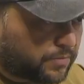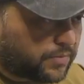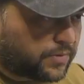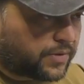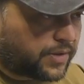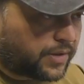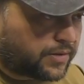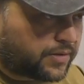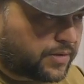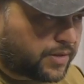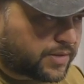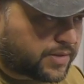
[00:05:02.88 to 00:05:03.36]

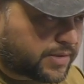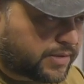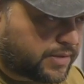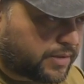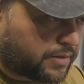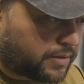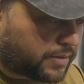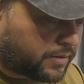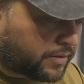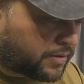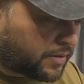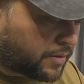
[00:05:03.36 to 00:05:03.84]
Когда
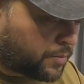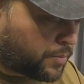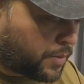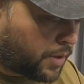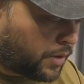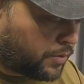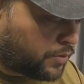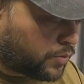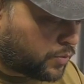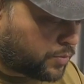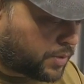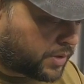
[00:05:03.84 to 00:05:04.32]
сделать
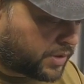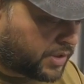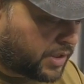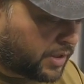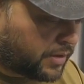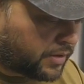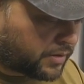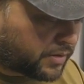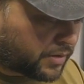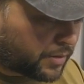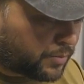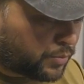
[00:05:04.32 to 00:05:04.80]
нормальную модель,
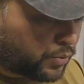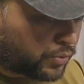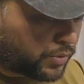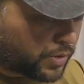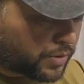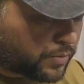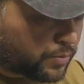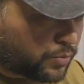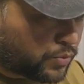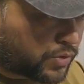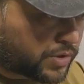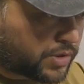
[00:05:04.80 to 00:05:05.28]
отработать,
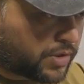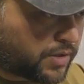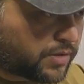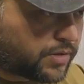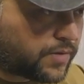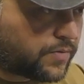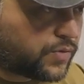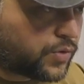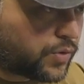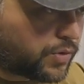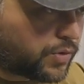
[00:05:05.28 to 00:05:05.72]
можно это все